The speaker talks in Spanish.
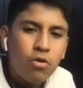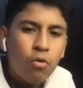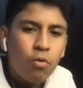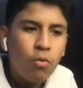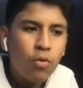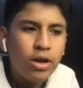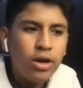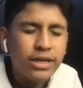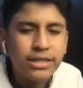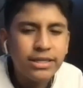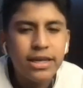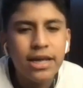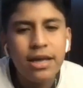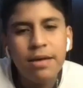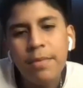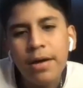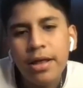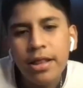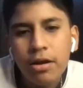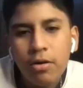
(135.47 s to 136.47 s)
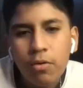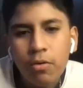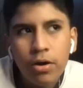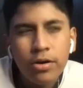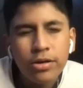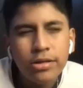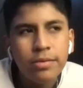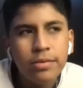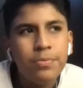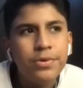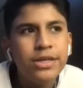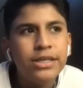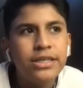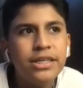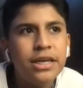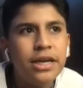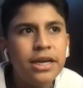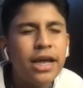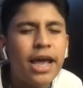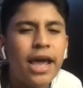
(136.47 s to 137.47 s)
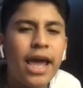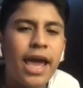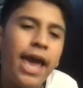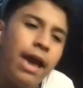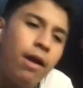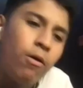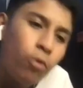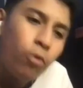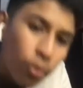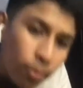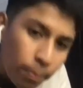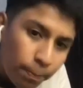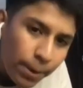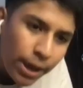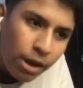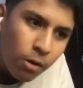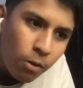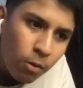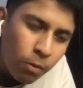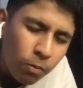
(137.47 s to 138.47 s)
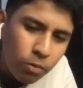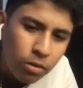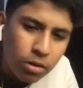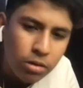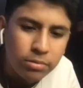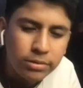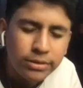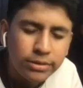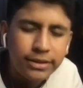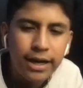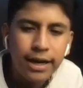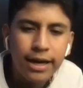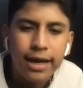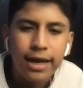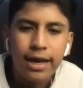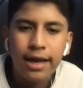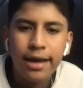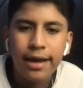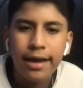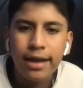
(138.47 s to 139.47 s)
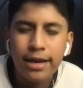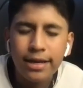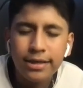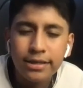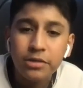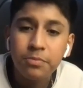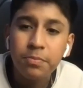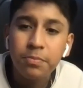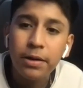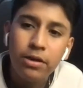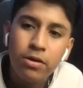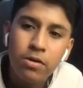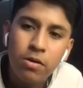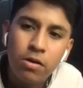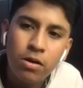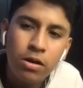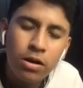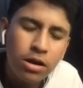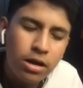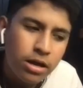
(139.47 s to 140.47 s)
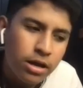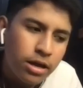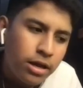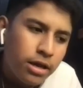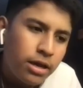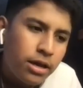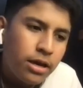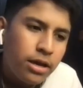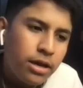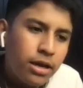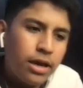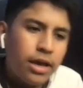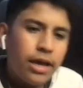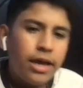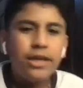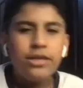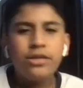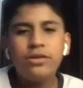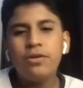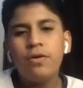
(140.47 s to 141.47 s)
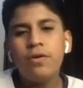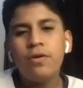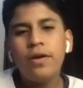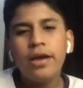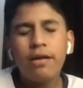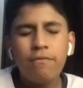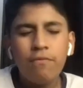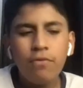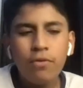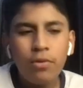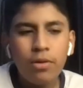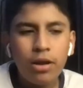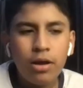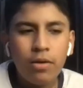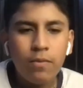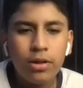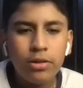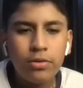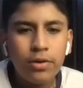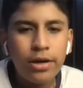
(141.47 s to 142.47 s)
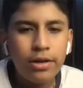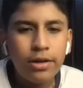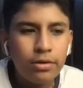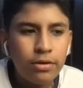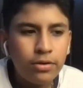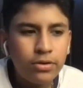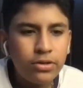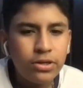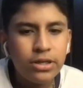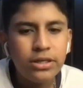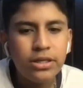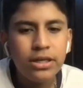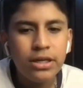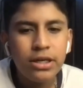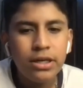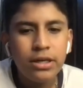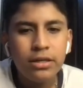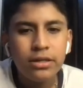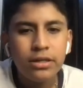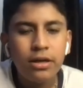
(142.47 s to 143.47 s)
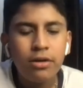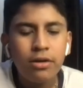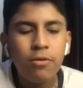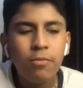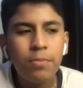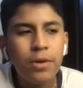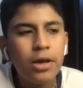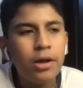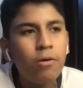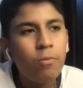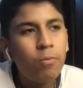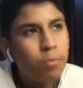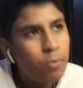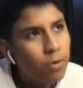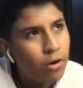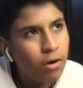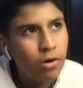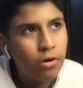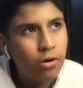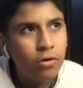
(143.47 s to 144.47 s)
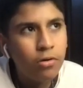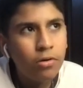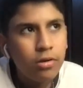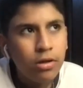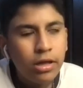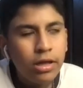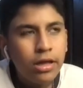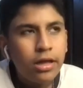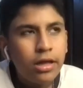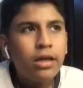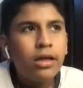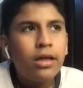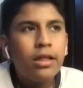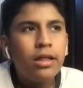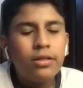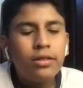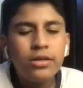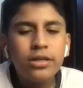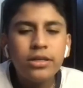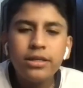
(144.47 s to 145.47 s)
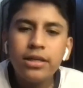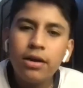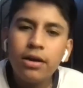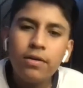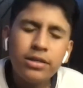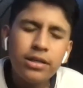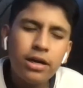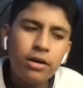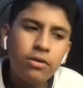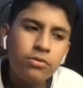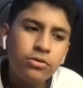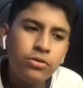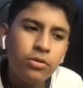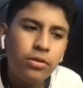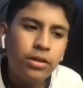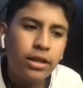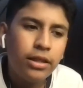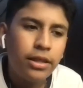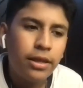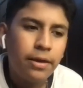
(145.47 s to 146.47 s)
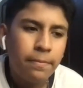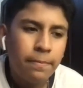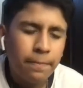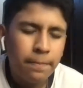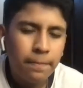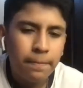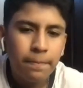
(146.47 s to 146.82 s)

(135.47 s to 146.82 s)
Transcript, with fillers: un esquema de juego, se puede decir, europeo, ya que él es español. Eso en el fútbol ecuatoriano no sé si se complica un poco. Entonces te hago esa consulta a ti